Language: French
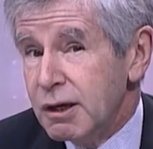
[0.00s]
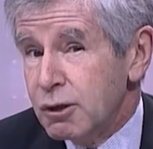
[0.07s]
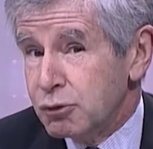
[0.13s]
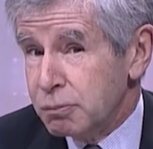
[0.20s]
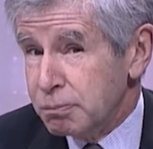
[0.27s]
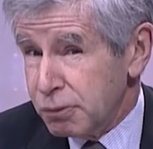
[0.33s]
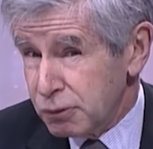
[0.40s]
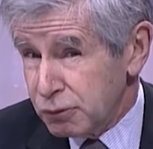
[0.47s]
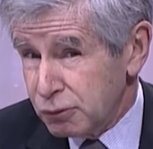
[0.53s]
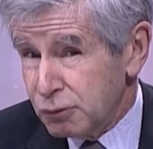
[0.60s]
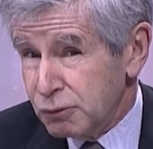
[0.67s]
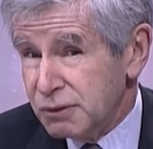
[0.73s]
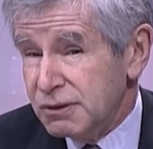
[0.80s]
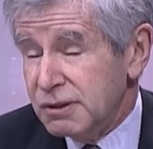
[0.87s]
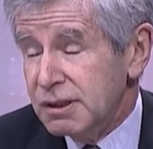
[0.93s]
Je pense
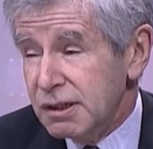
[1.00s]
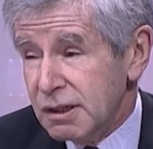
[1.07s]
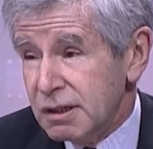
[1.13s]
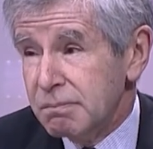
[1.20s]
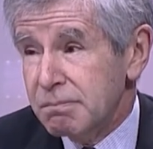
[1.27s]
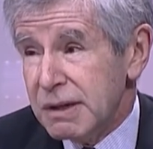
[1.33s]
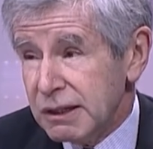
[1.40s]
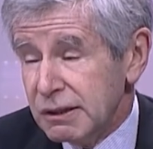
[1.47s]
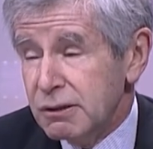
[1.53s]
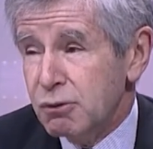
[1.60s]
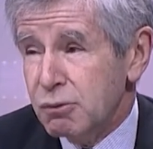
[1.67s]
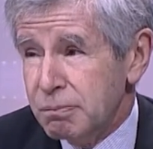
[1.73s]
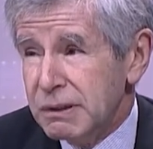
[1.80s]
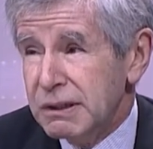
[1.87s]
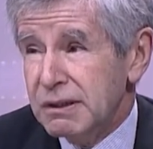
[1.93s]
que si Marine
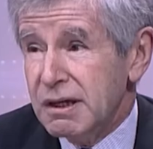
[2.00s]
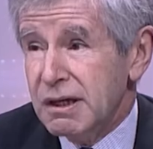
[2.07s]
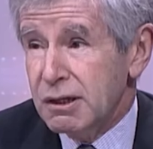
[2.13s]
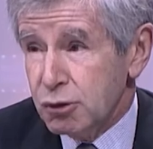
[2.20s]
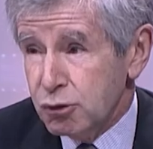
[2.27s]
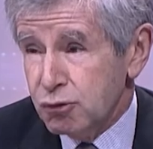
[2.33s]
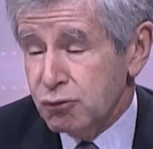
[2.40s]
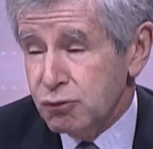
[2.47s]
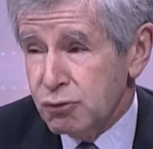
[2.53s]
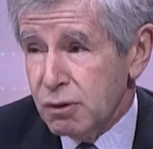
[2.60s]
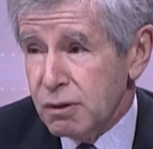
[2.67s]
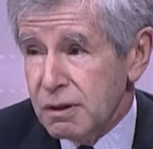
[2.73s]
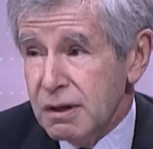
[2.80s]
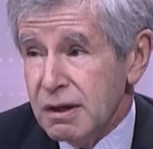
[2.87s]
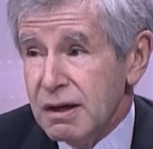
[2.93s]
Le Pen, un
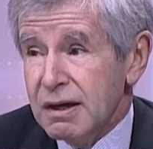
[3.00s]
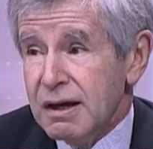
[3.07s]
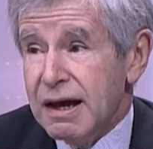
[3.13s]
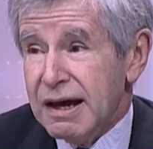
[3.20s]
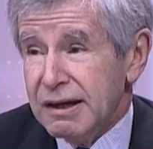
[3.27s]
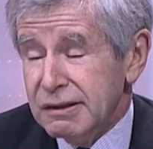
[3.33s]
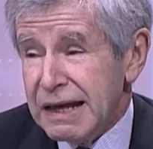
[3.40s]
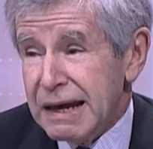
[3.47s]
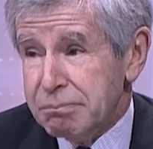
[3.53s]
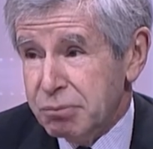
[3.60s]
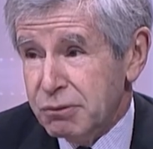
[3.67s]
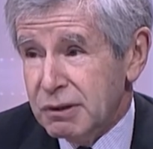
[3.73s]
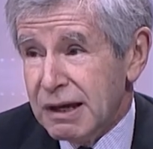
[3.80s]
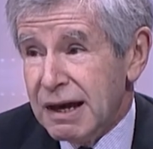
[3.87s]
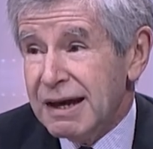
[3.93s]
jour,
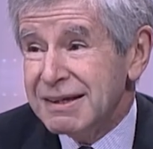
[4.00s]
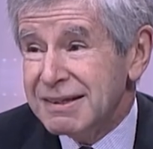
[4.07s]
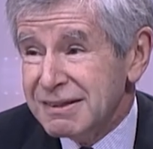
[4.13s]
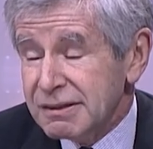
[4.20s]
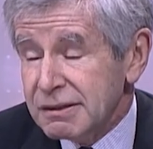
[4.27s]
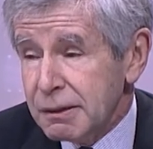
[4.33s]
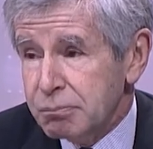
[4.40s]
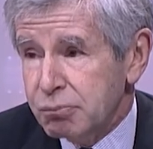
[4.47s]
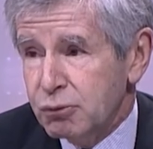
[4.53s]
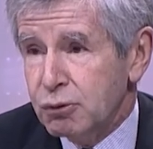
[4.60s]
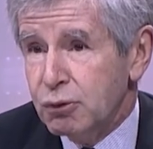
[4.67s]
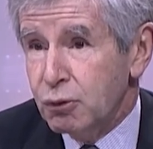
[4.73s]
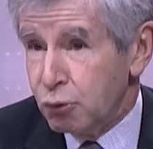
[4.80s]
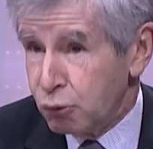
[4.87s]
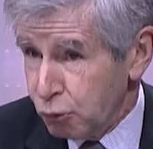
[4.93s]
adapte, accepte
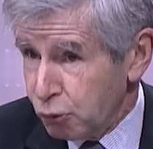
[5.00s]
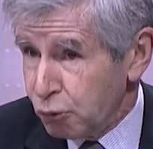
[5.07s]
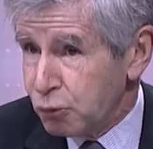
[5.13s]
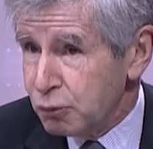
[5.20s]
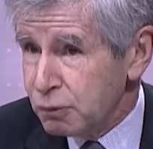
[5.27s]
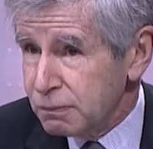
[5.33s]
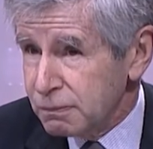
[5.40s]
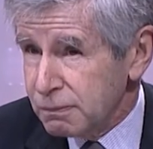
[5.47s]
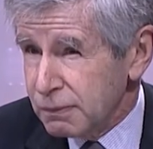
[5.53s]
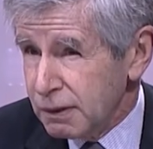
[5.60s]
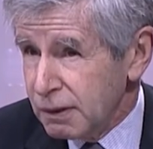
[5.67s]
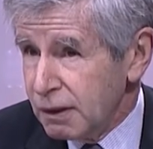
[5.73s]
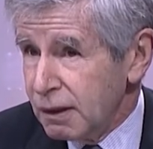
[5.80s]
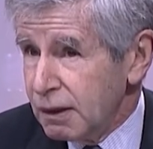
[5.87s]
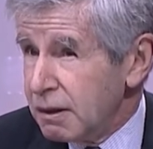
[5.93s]
l'euro,
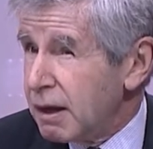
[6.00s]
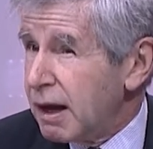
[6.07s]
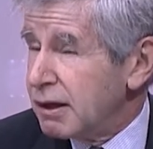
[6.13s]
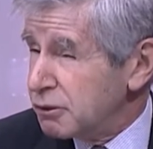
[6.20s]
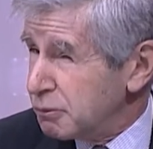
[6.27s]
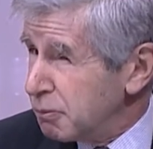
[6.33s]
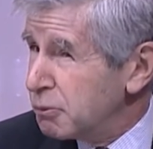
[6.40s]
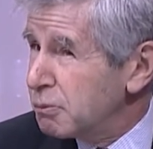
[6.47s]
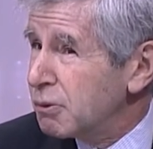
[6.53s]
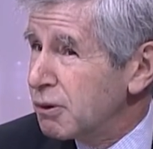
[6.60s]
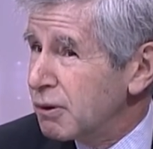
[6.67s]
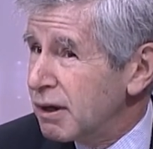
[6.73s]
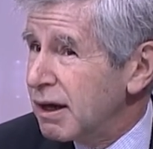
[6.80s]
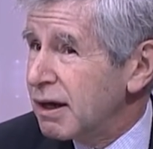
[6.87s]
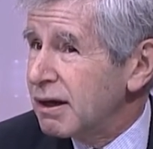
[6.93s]
à ce
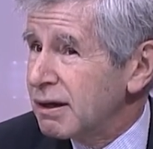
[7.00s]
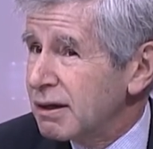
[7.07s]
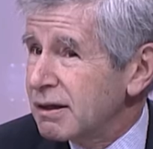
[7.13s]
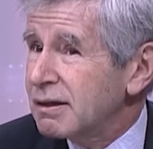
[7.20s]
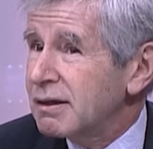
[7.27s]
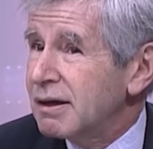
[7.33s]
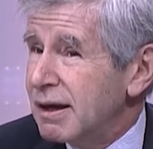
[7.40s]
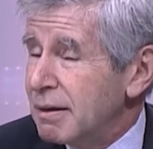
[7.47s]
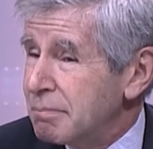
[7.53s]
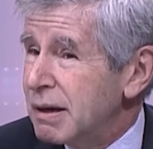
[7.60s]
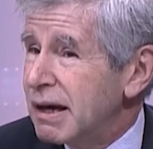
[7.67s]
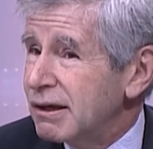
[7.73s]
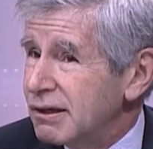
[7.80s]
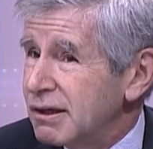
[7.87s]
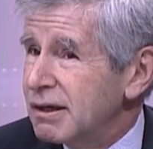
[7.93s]
moment-là, la
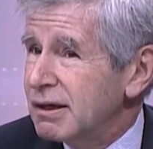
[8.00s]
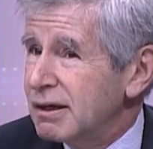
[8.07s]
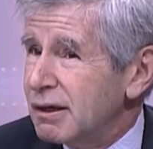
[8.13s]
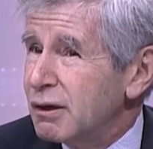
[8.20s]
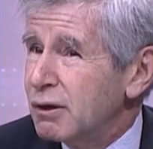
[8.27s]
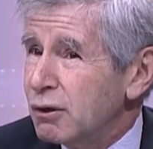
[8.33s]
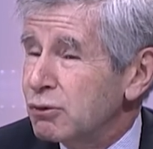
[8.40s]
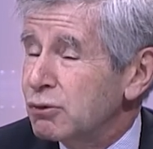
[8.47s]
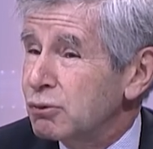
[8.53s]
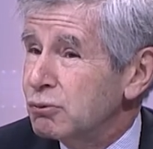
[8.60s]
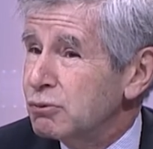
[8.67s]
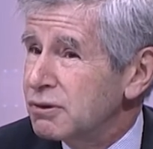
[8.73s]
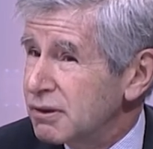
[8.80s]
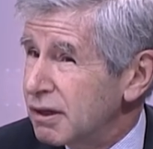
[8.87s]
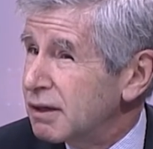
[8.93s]
barrière entre
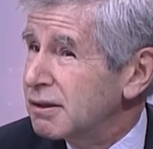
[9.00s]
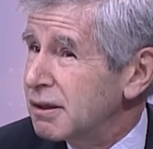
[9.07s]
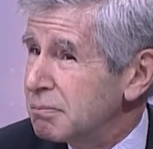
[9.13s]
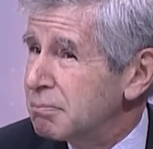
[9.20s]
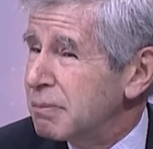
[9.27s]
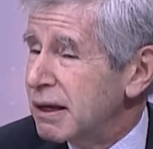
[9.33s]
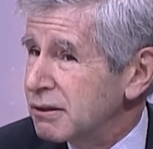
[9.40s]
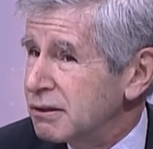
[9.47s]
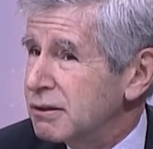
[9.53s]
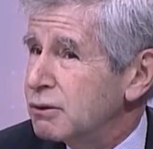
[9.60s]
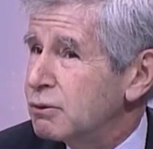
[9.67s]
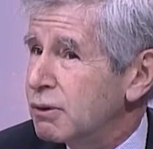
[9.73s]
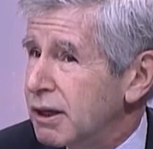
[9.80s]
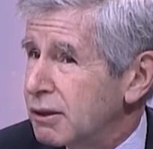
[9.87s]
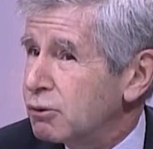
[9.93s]
une certaine partie
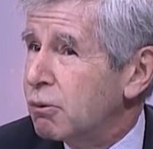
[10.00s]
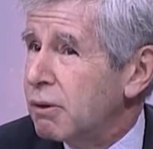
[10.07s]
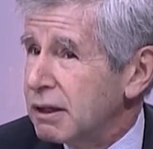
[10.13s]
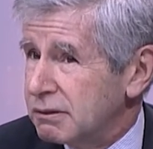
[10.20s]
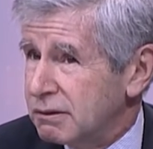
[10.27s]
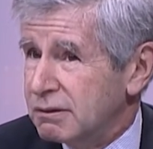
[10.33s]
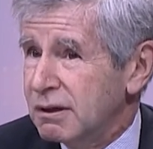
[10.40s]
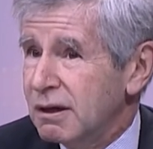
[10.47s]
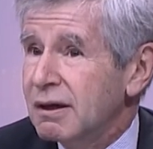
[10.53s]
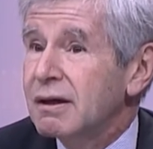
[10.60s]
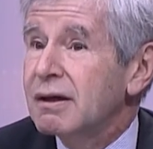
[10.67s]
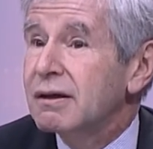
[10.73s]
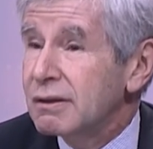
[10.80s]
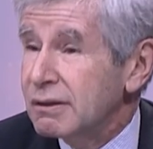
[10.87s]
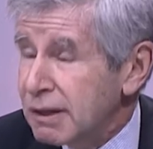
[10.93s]
de la droite
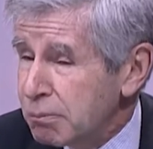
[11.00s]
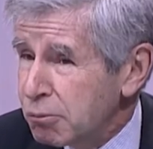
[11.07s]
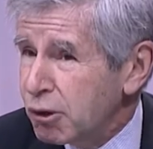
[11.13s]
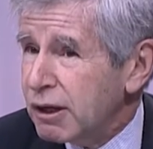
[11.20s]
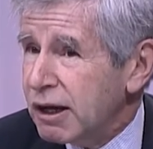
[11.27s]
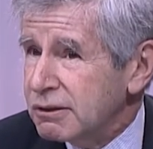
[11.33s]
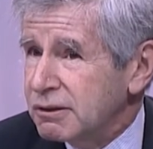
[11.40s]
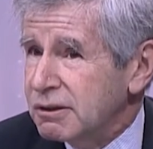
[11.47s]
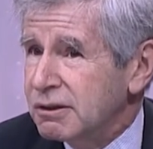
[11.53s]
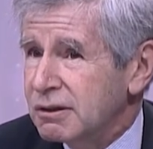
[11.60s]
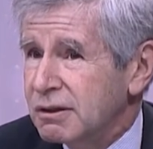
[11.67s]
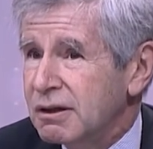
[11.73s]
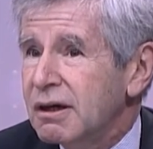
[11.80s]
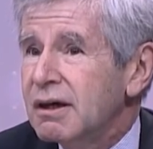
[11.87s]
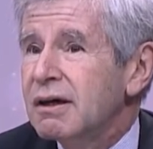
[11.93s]

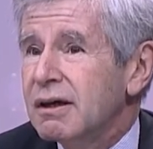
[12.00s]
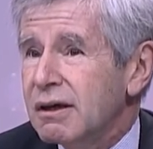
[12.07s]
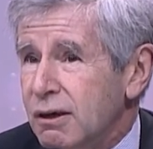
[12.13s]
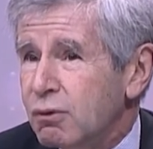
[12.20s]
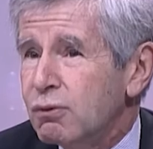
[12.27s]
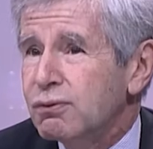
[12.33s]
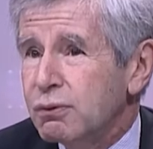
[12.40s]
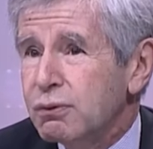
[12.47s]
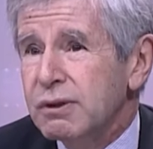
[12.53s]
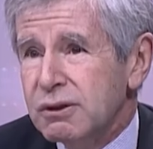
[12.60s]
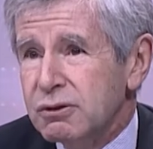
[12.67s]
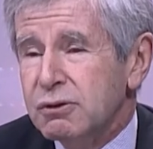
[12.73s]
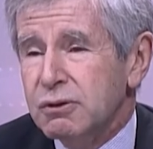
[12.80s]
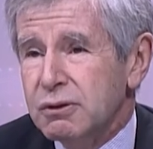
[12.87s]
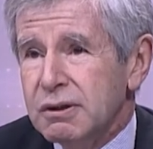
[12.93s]
démocratique et le Front
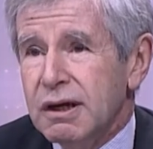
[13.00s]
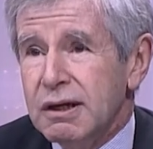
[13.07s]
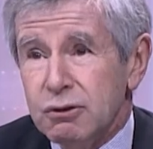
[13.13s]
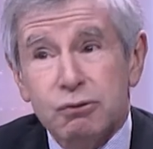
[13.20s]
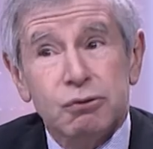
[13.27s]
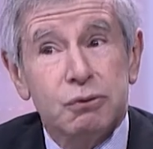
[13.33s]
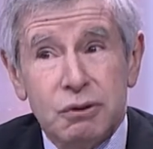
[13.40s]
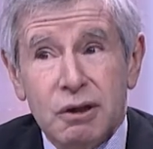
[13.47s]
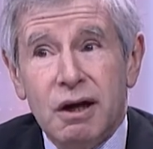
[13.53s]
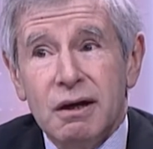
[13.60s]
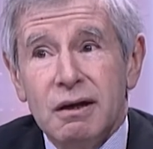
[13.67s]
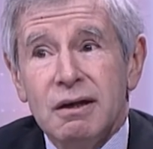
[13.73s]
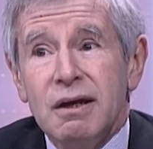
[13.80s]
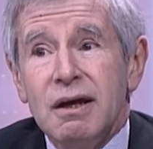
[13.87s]
National sautera.